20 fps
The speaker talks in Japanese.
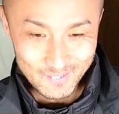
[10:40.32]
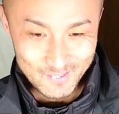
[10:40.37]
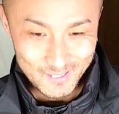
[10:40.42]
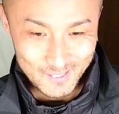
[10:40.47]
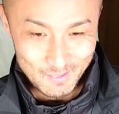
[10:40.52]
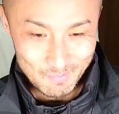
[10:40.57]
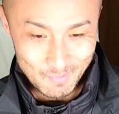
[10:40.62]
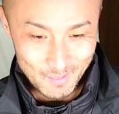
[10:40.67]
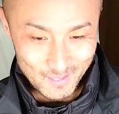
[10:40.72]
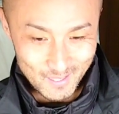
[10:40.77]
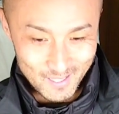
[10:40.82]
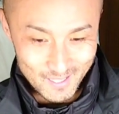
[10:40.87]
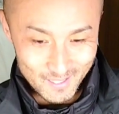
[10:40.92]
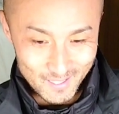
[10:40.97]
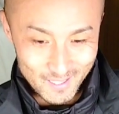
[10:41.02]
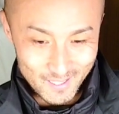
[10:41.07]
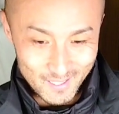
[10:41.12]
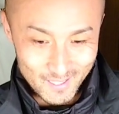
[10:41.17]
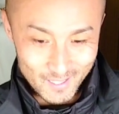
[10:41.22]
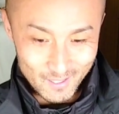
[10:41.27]
そしてまた、
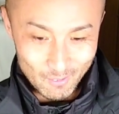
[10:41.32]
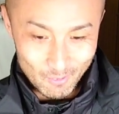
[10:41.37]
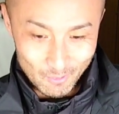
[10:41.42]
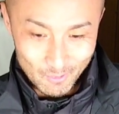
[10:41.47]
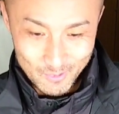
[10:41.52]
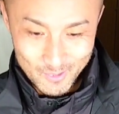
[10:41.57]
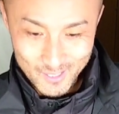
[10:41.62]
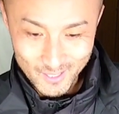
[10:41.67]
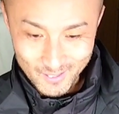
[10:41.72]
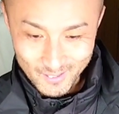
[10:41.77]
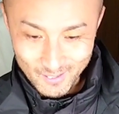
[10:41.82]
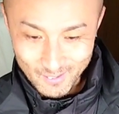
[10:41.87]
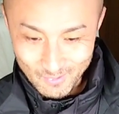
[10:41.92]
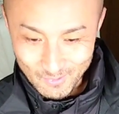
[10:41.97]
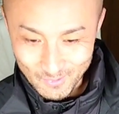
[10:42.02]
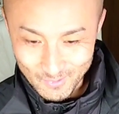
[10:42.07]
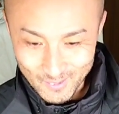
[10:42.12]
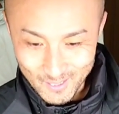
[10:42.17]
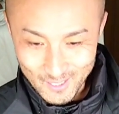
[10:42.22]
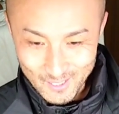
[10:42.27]
えー、この
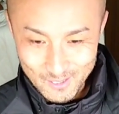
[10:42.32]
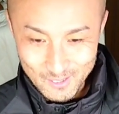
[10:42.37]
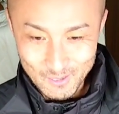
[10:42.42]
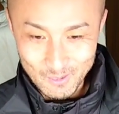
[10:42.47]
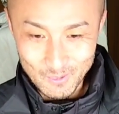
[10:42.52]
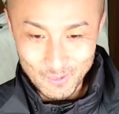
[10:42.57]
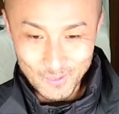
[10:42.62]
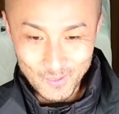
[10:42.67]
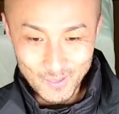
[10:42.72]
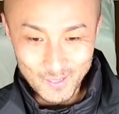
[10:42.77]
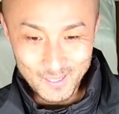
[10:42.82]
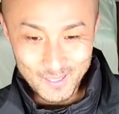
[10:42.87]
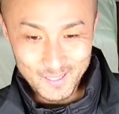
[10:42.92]
チャンネルの成長を、